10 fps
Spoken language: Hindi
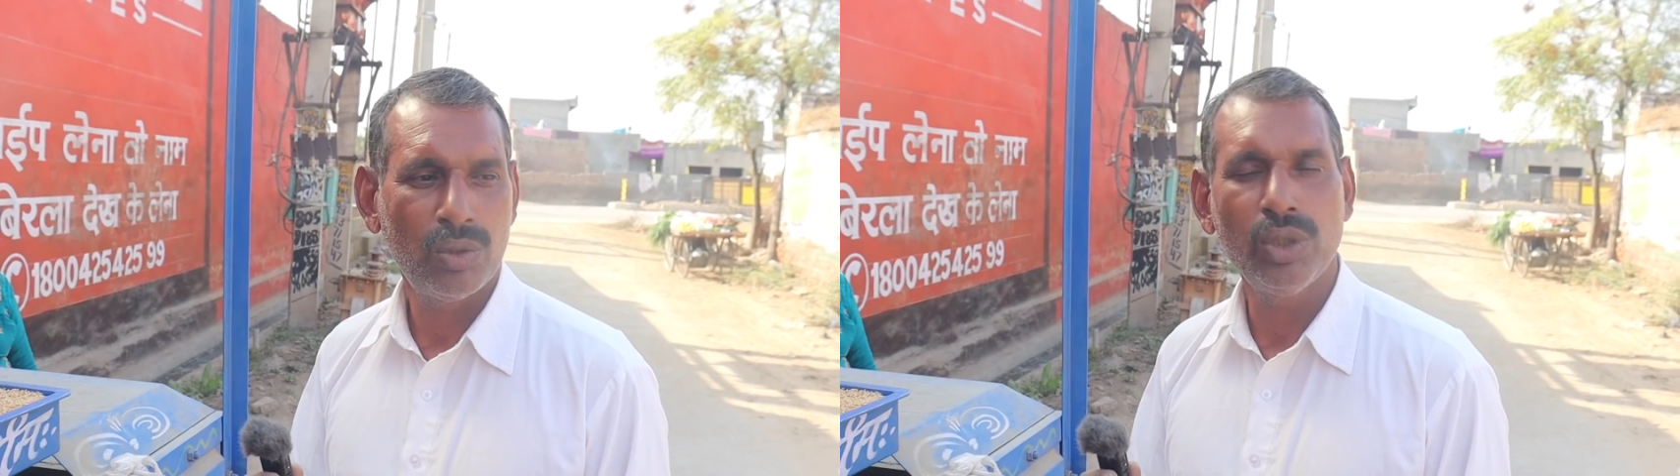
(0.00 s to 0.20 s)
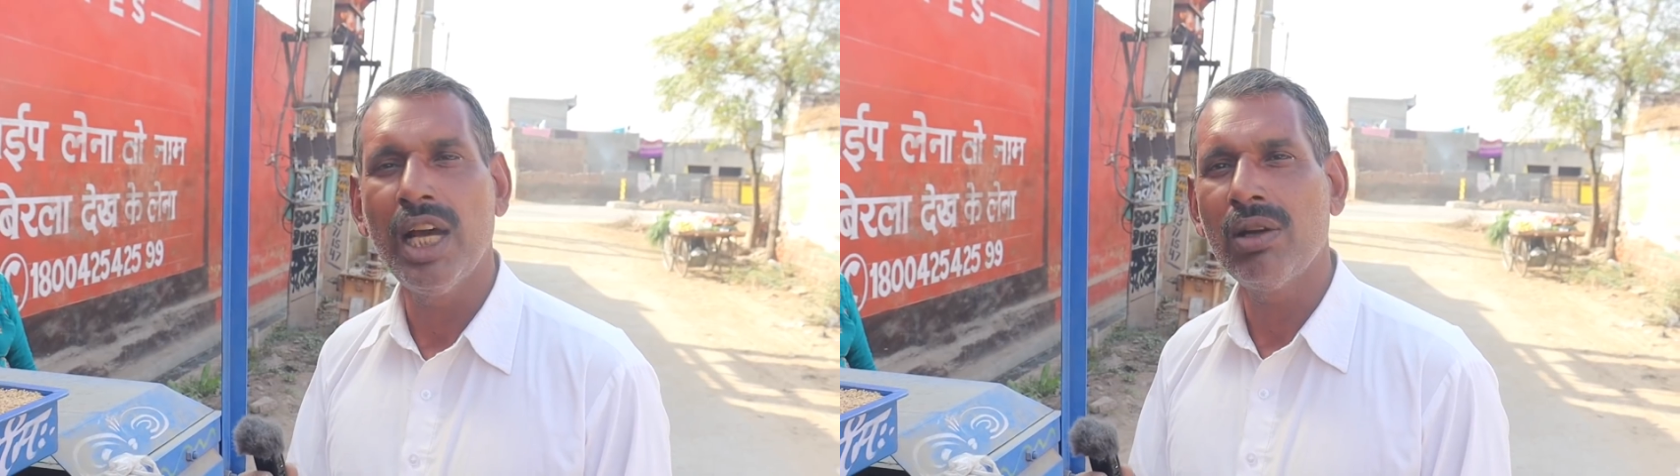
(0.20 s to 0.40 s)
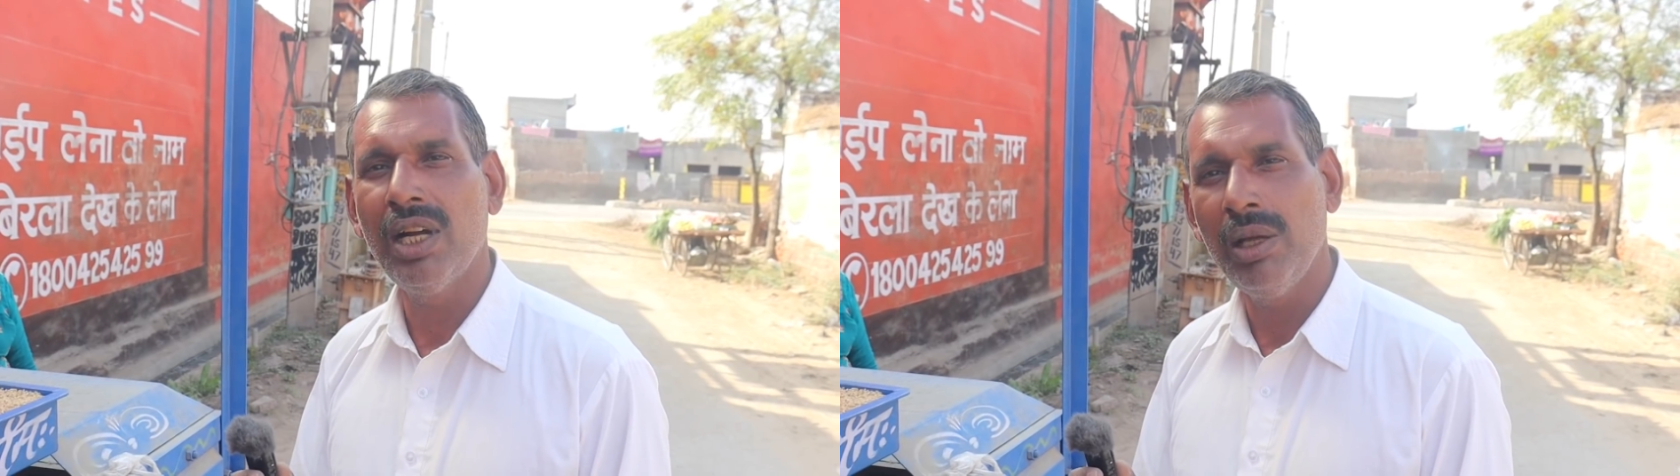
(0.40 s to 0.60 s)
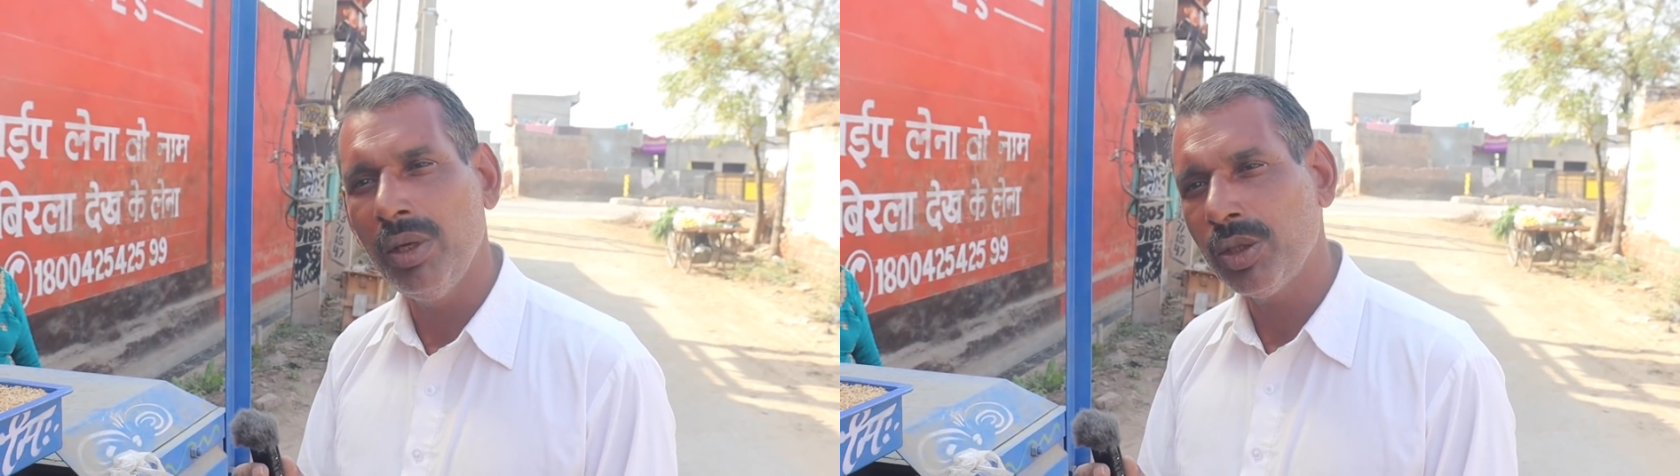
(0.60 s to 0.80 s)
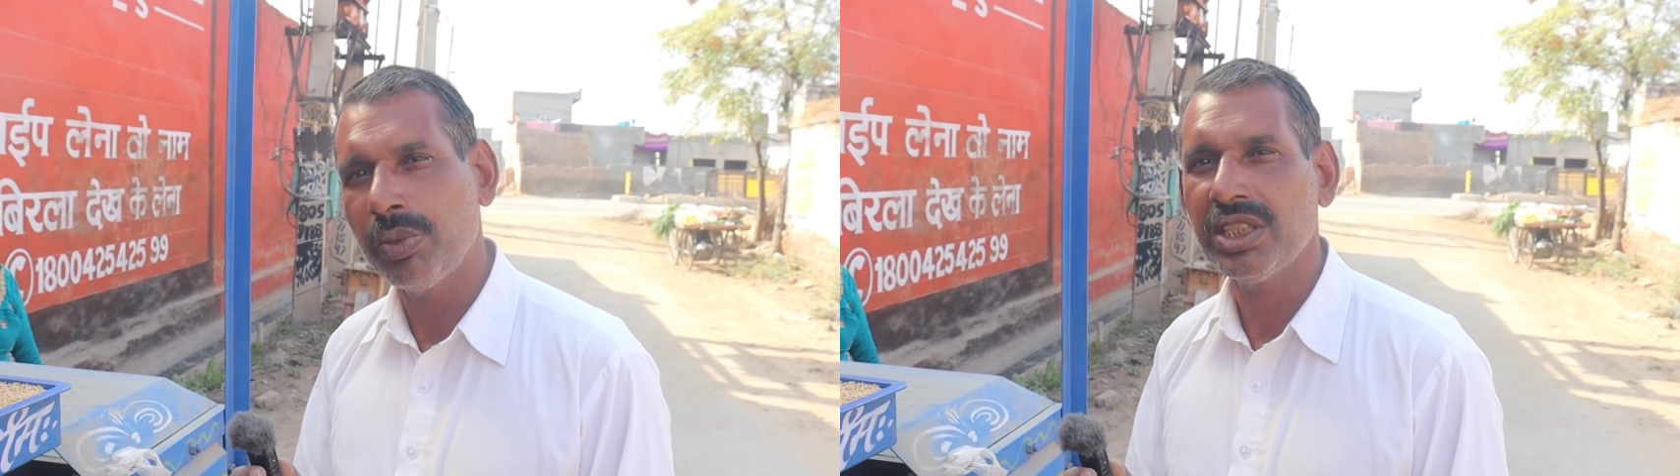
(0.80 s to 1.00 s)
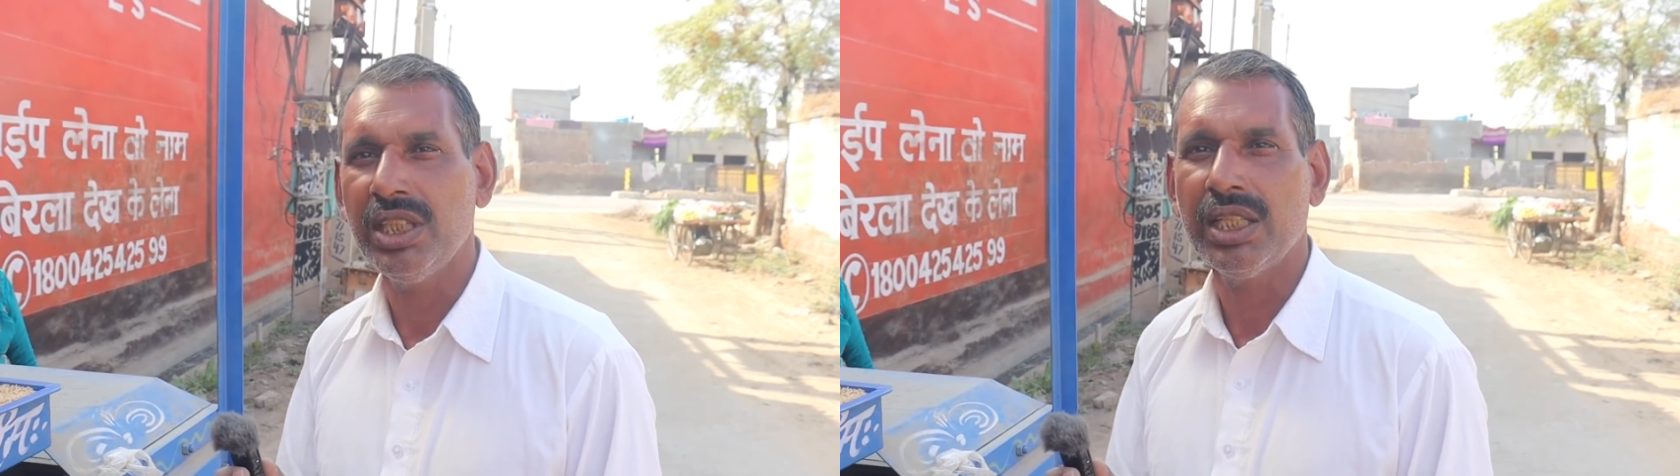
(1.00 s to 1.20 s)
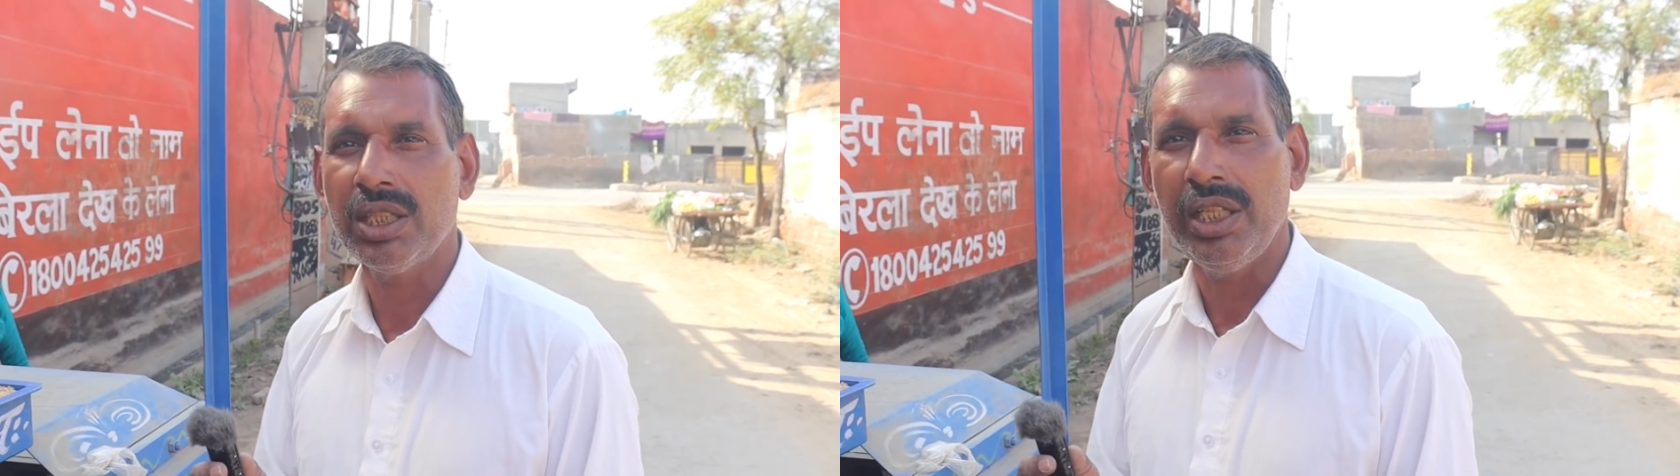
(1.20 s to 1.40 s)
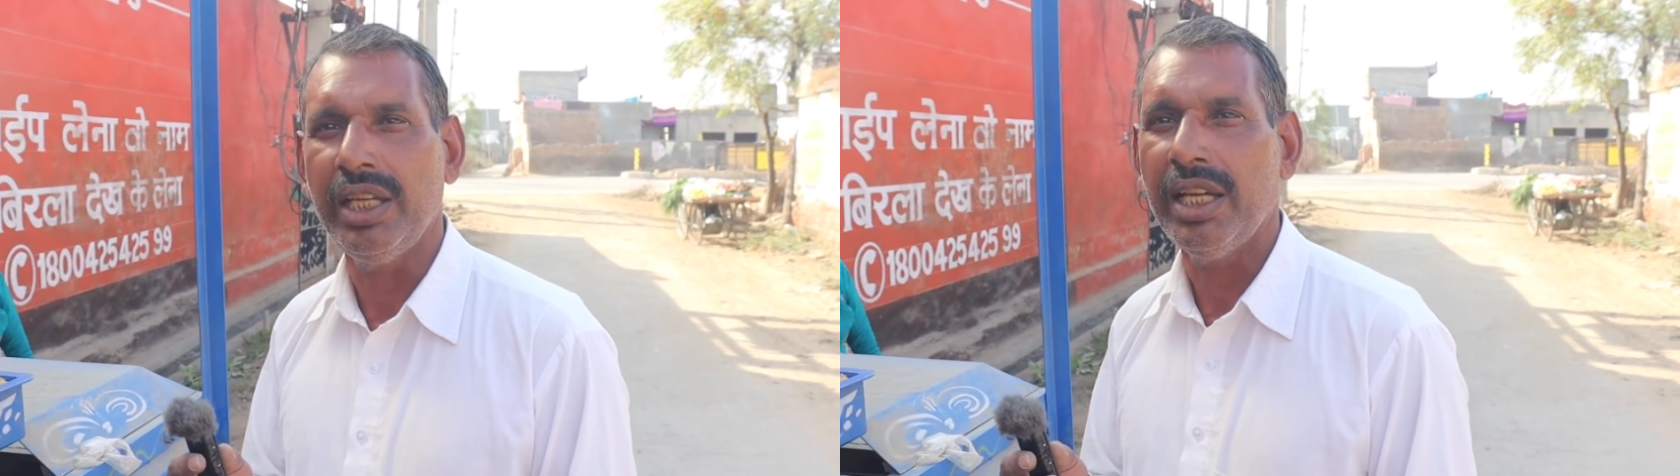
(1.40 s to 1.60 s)
उधार वाले भी तो पैसे
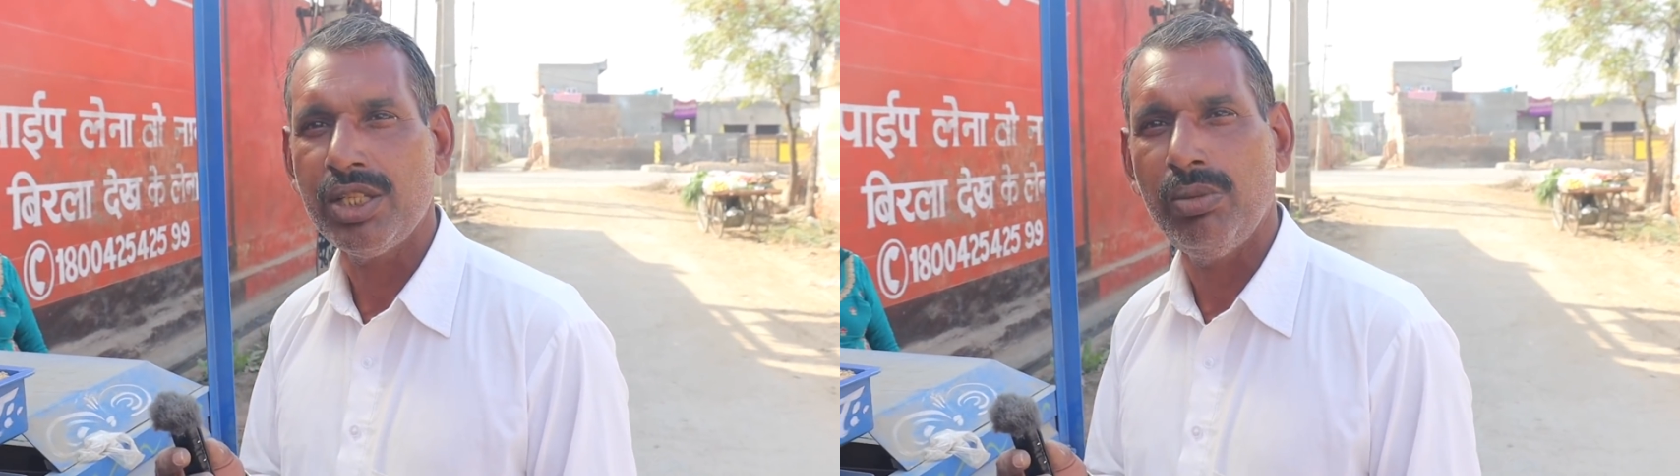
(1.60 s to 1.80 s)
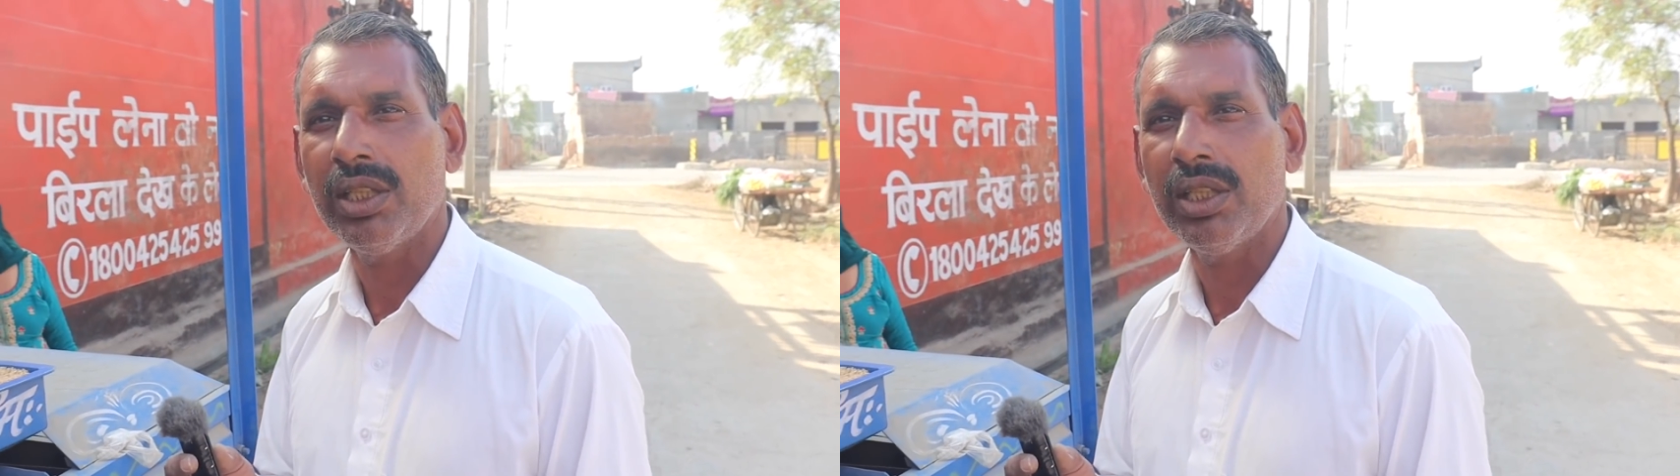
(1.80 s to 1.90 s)
आते ही है ऐसी